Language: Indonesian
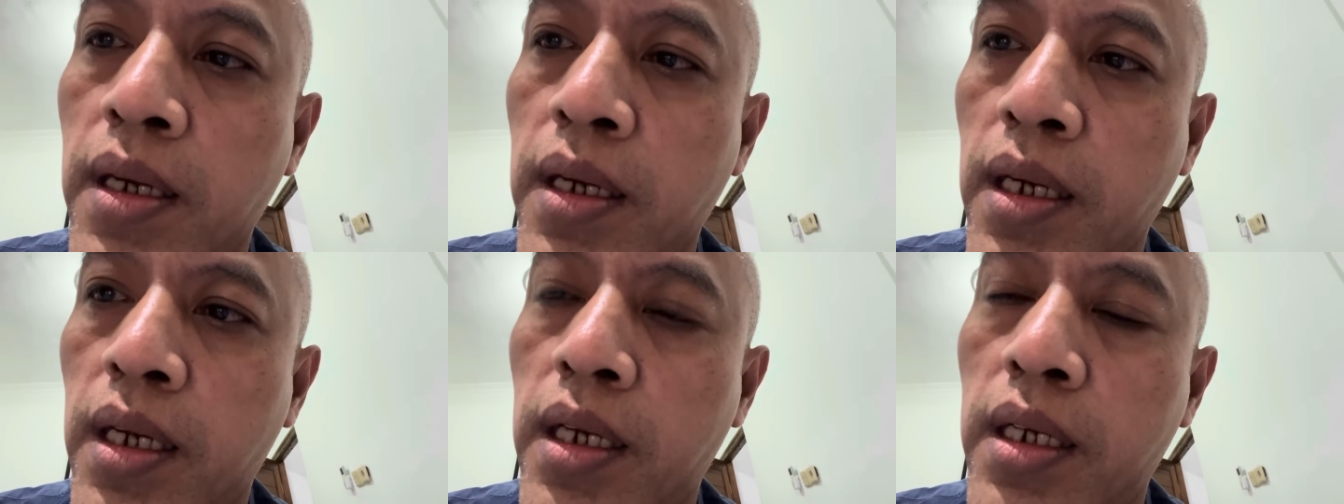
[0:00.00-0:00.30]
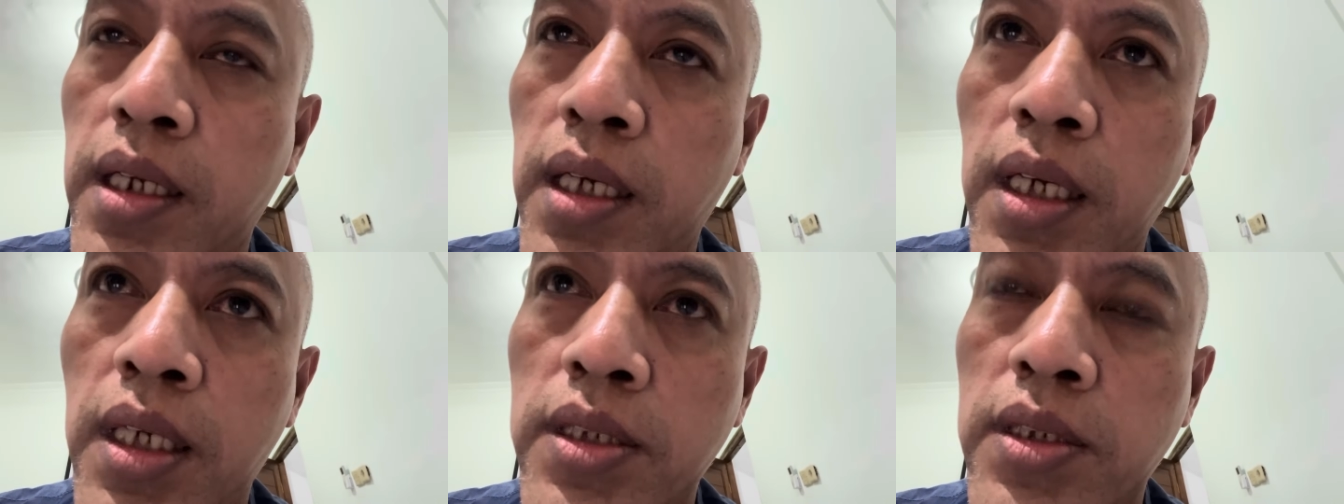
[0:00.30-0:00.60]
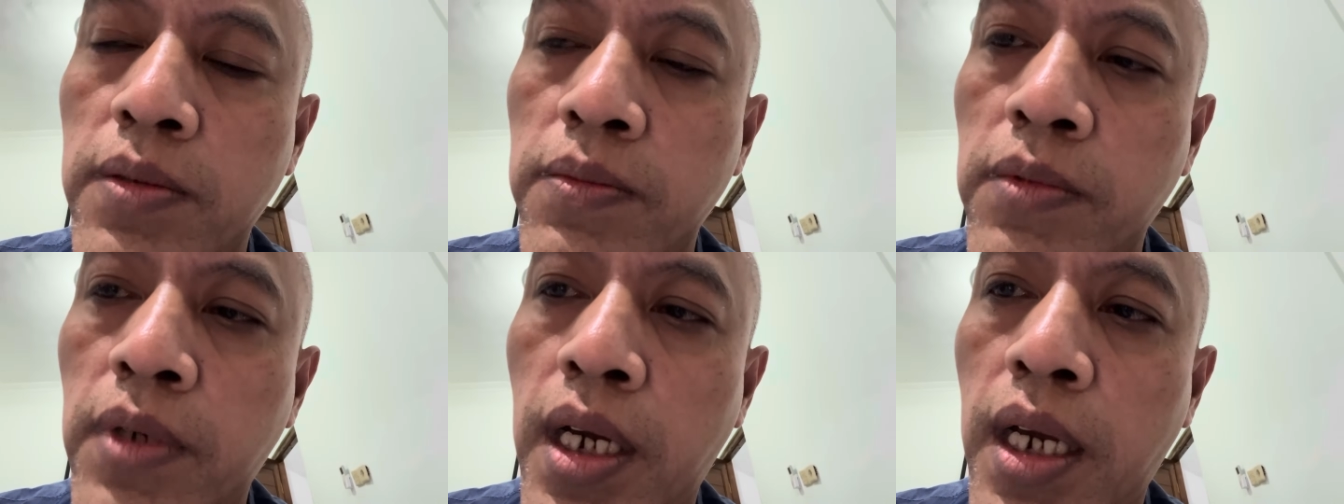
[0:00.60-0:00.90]
ini
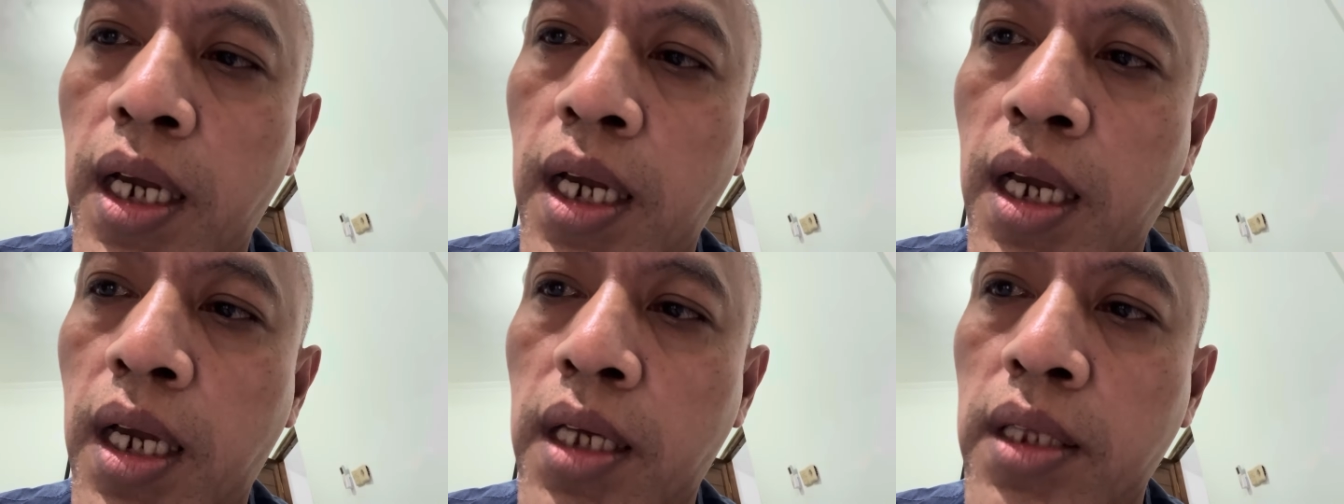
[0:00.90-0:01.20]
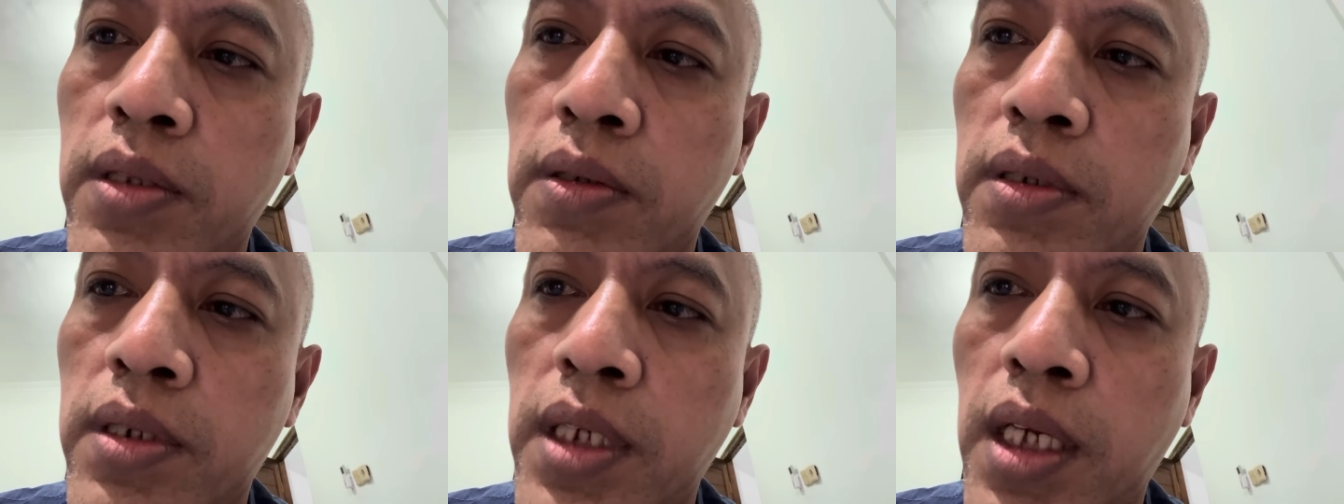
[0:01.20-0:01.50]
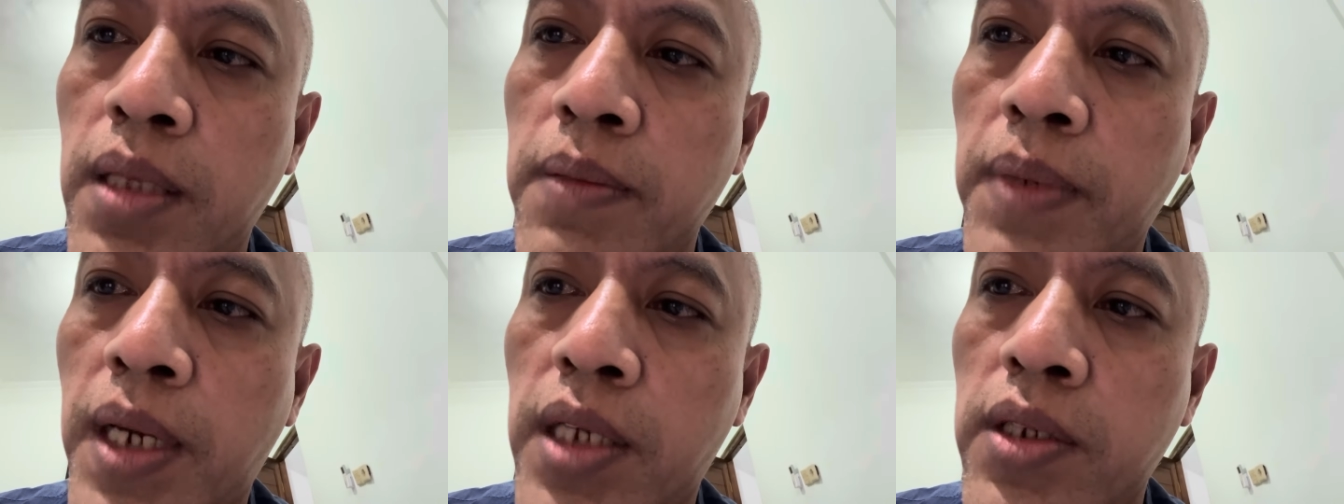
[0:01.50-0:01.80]
semua
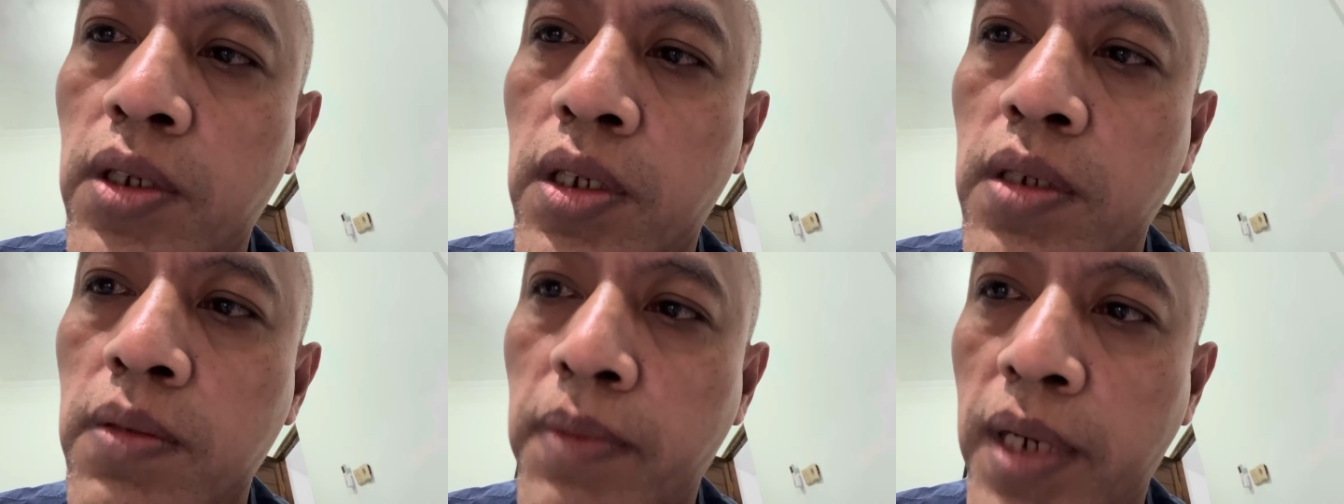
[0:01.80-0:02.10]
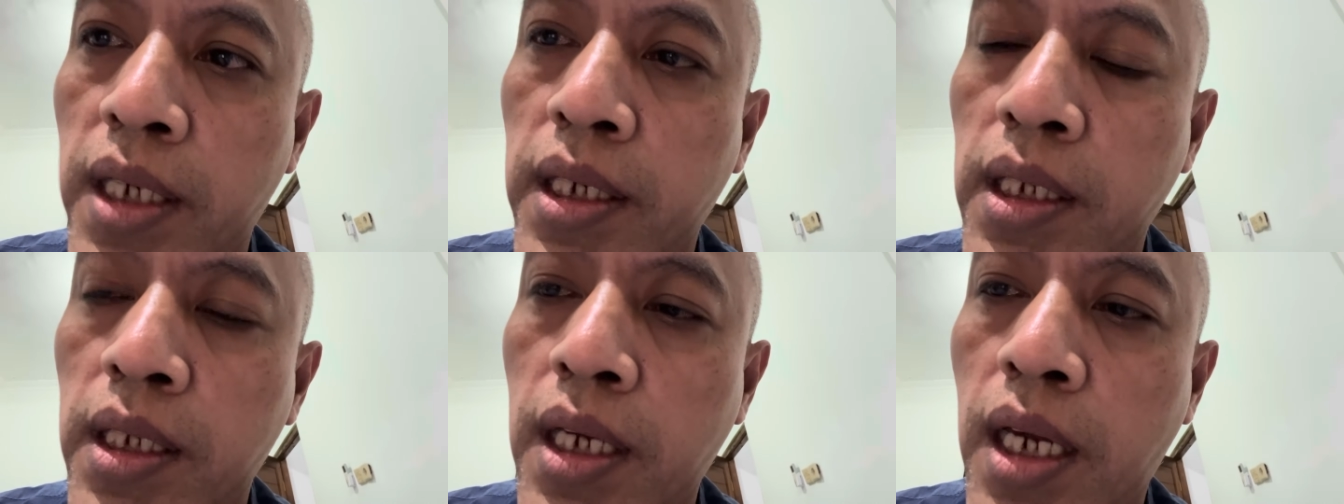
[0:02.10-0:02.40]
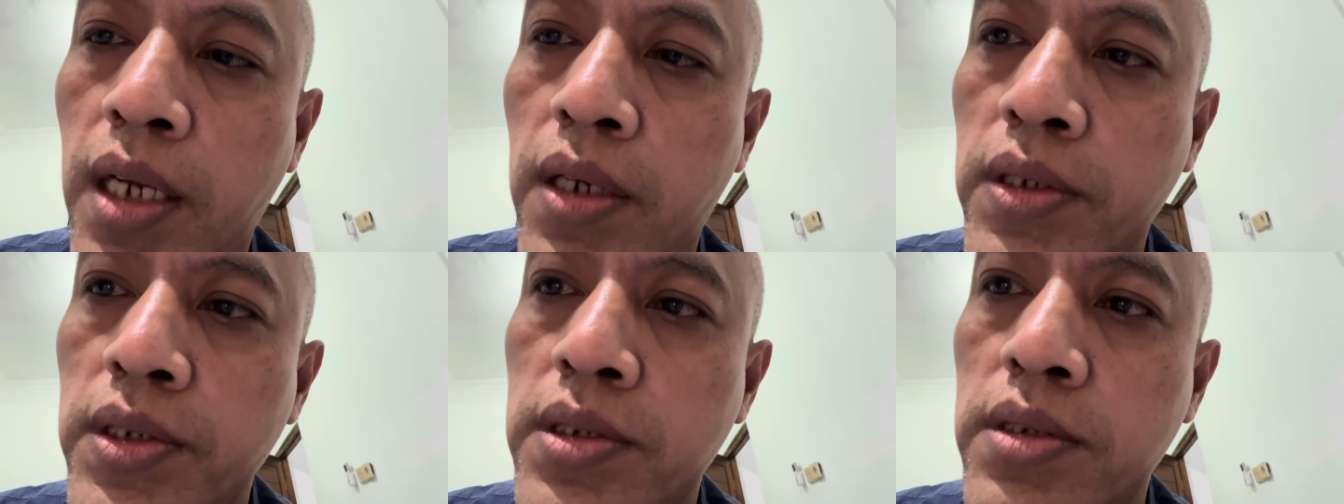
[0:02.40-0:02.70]
durian Mbah Nuriman ini
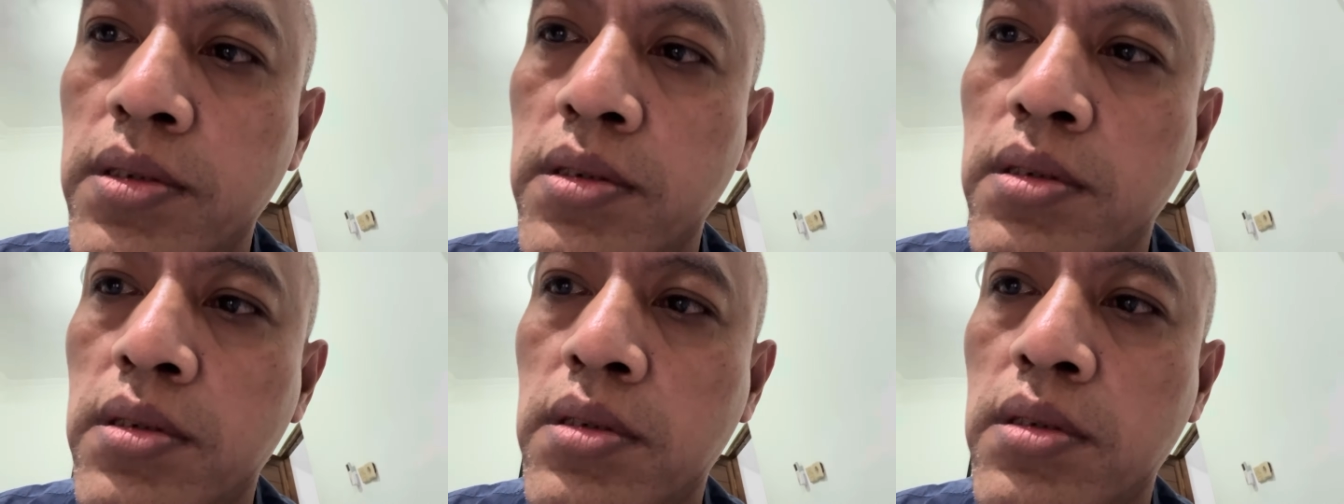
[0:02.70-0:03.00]
harus